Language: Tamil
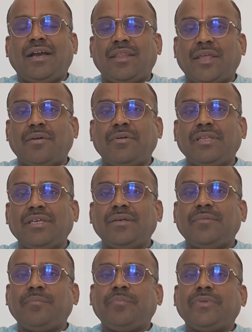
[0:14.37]
அதாவது
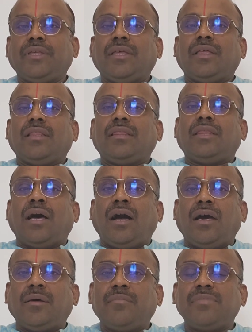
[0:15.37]

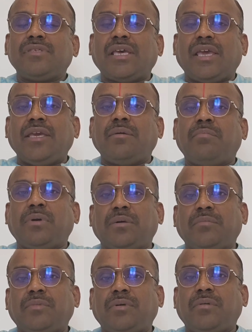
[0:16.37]
தானம்
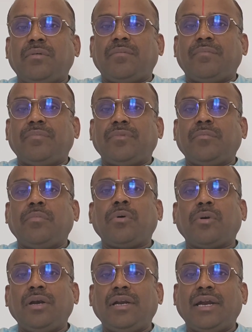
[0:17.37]
செய்யப்படும்
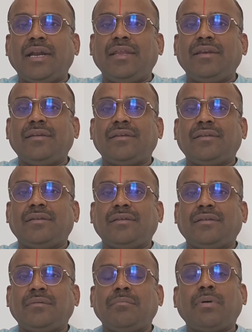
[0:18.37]
பொருள்களின்
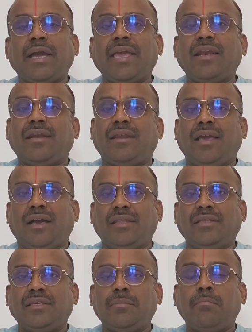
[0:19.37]
பயன்
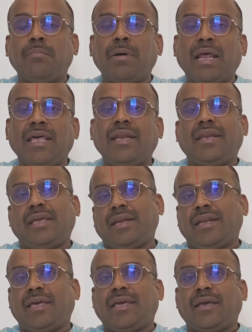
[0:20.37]
யாது பலன்
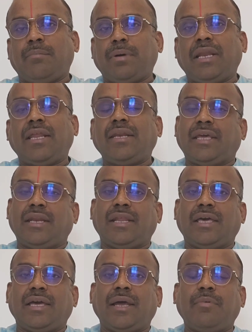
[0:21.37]
என்ன பலன் என்ன
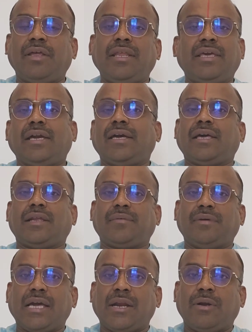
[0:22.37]
அப்படின்னு கேட்குறார்
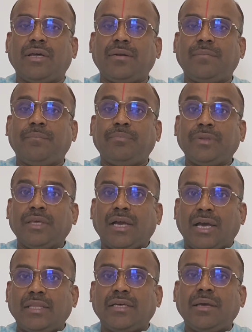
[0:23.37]
கருடன்
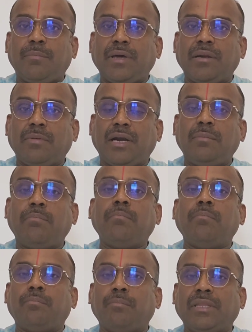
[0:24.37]
அதுக்கு பெருமாள்
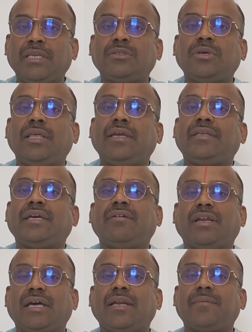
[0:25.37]
பதில் சொல்லிக்கிட்டே
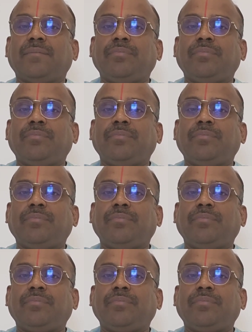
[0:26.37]
வரார்